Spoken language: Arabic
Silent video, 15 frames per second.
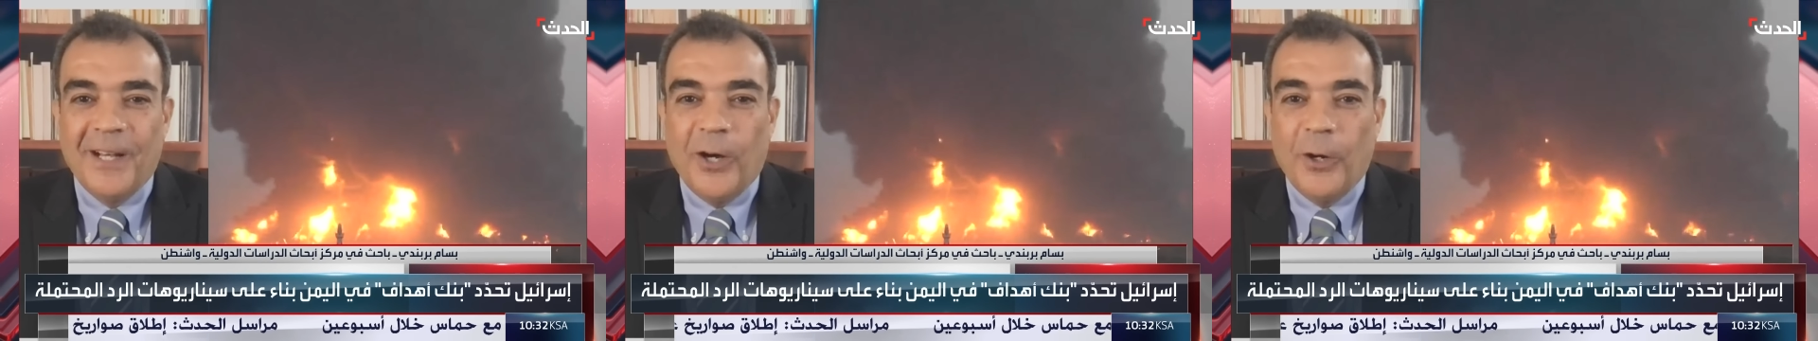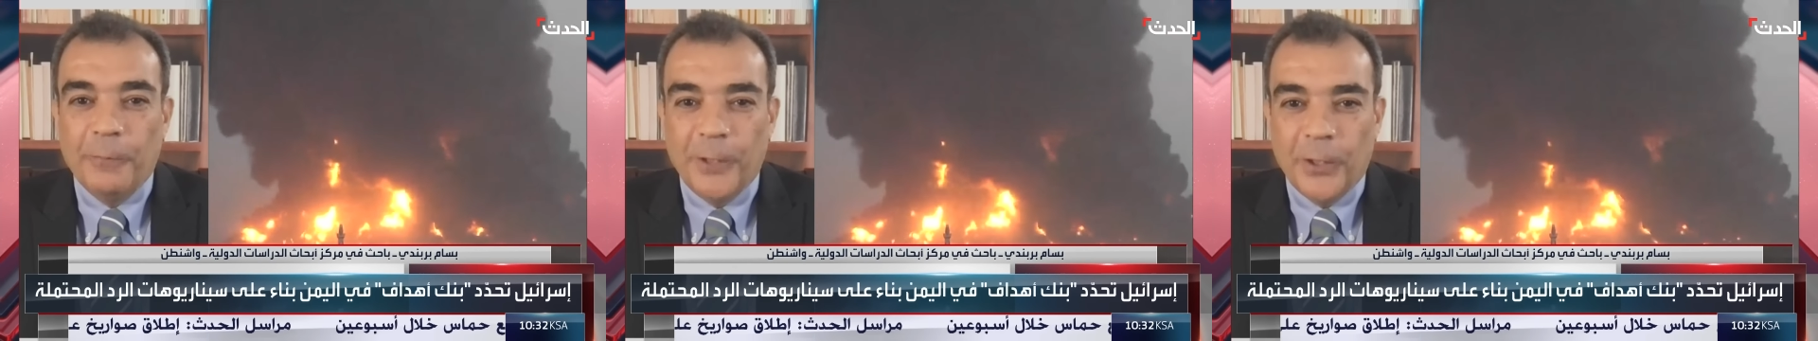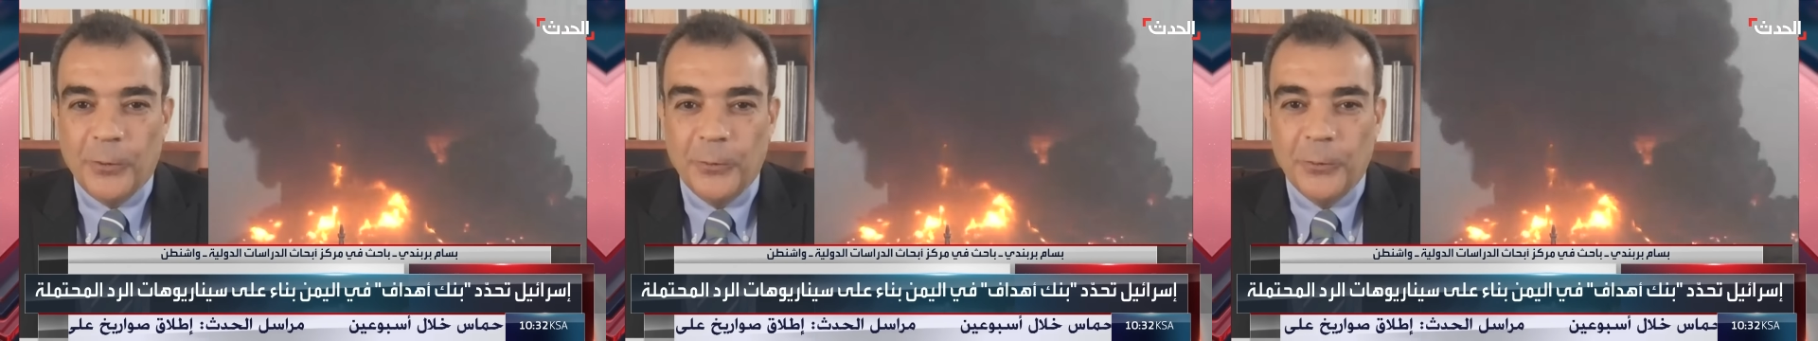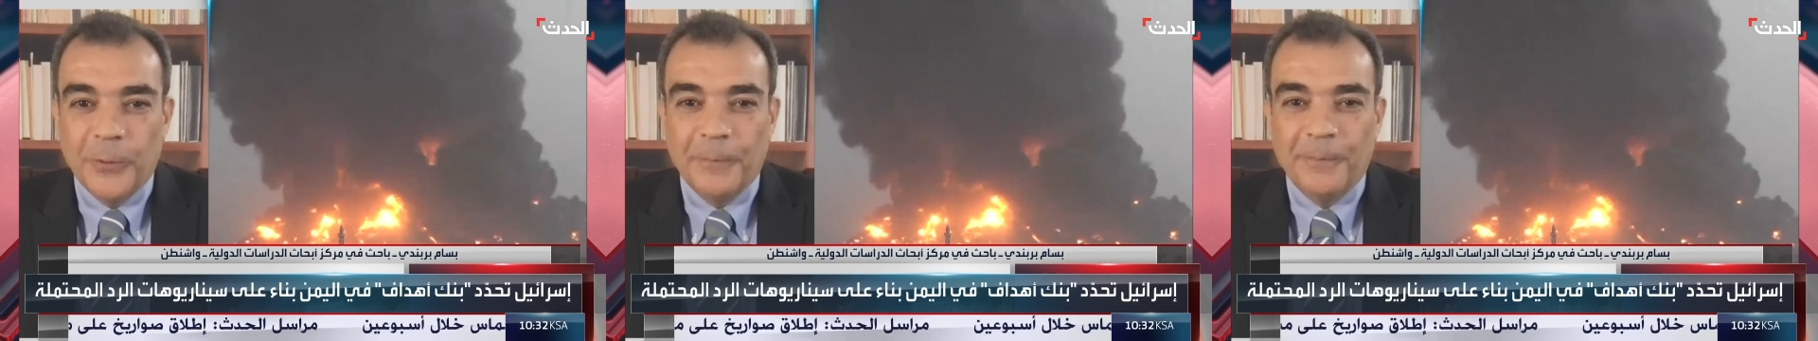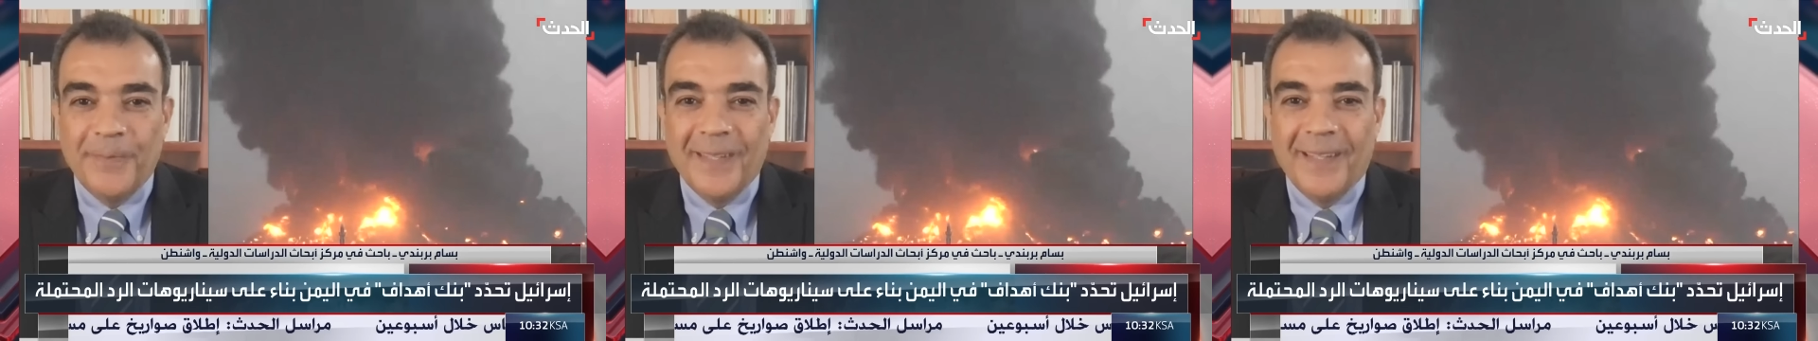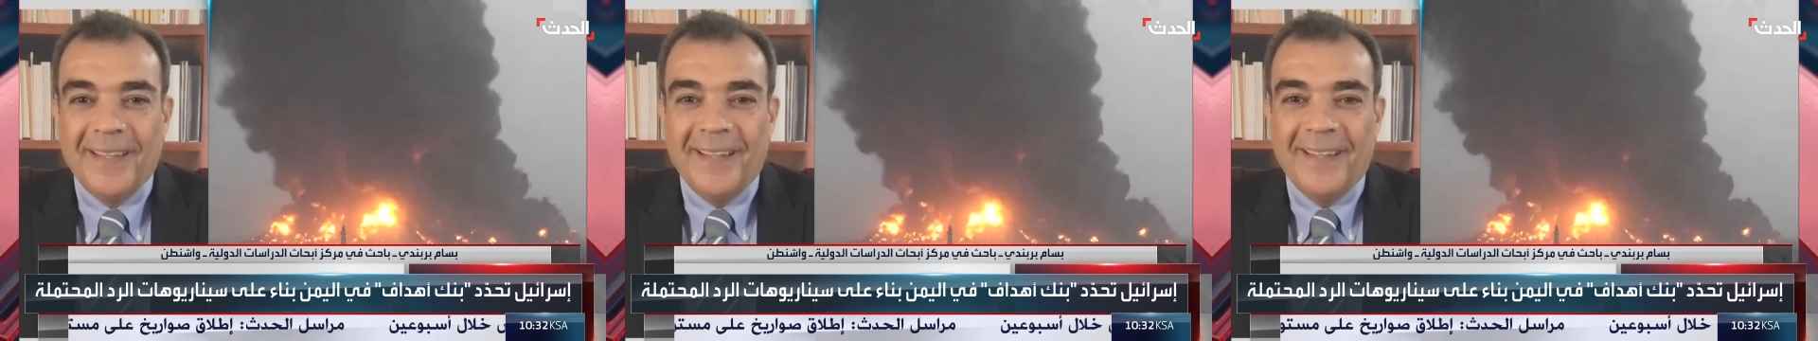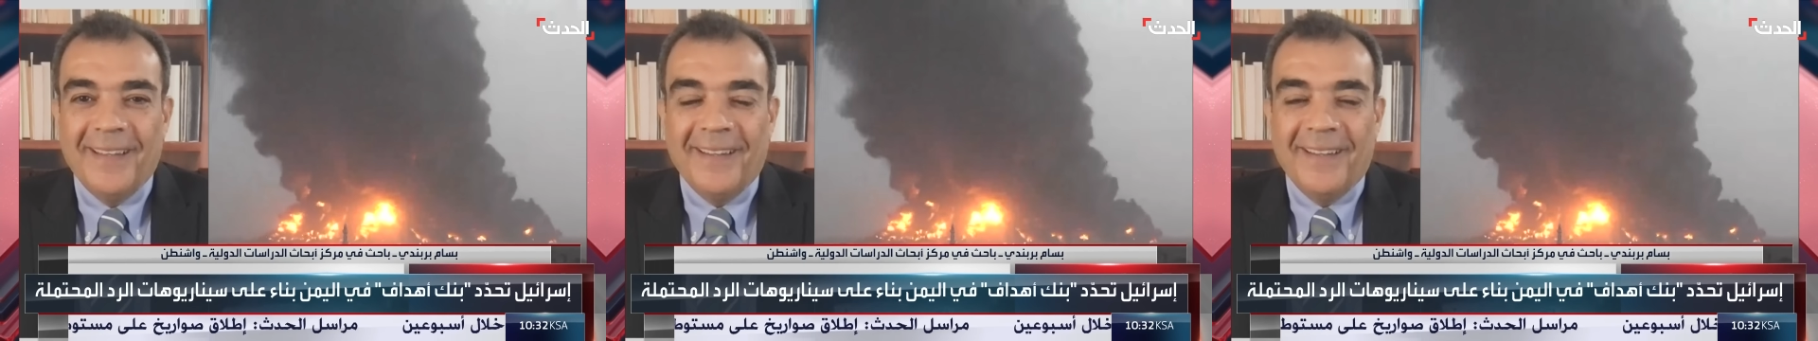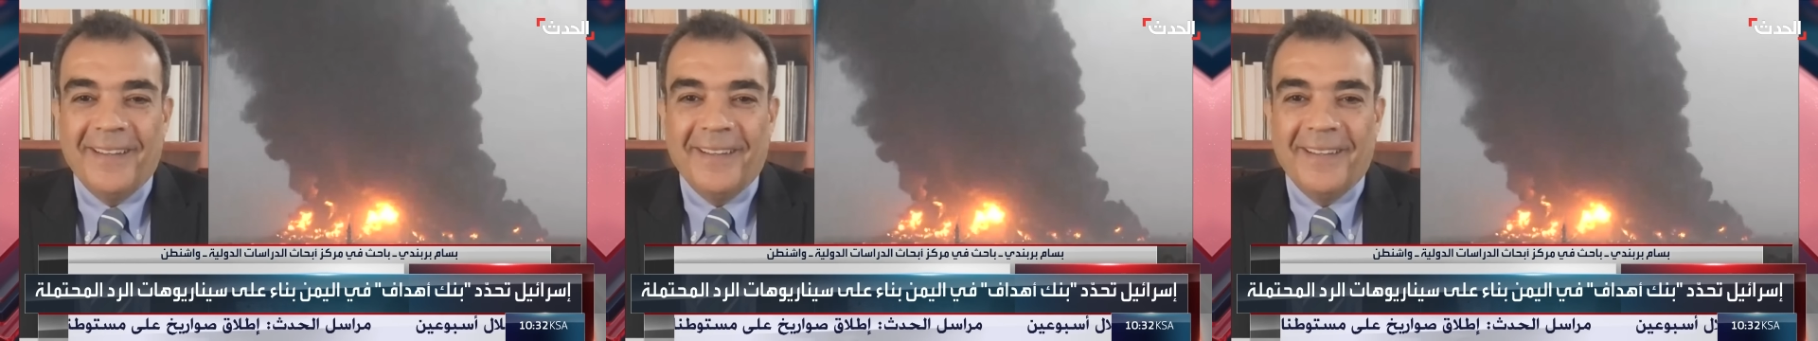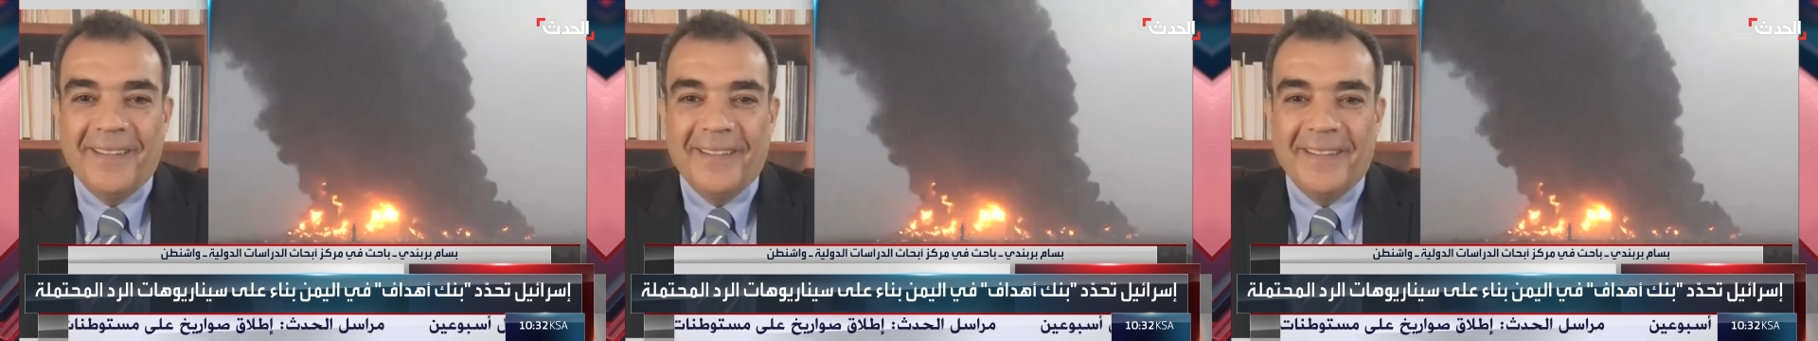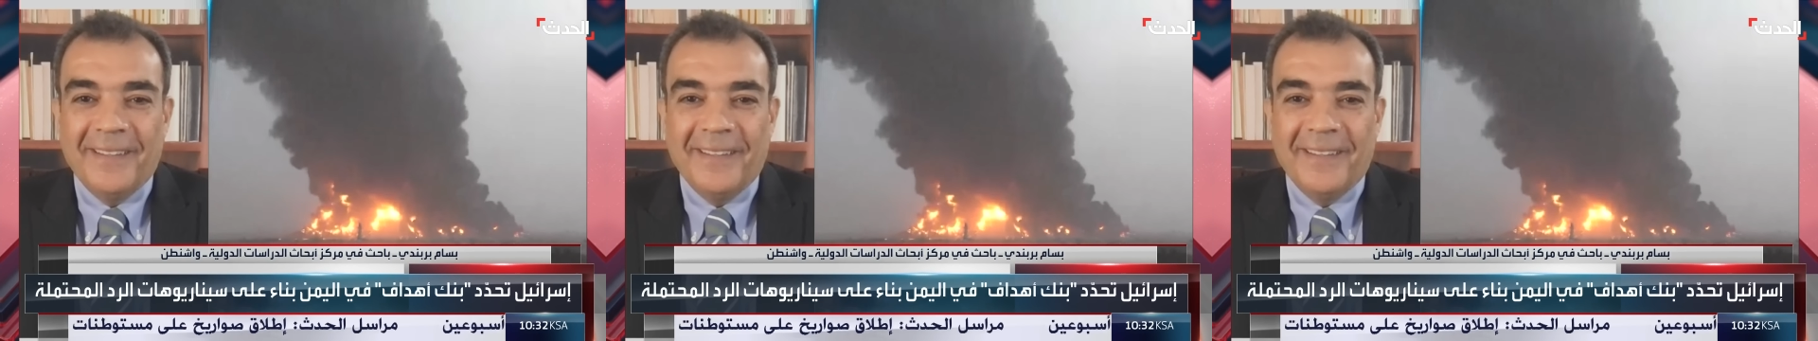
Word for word: او بهدوء آه،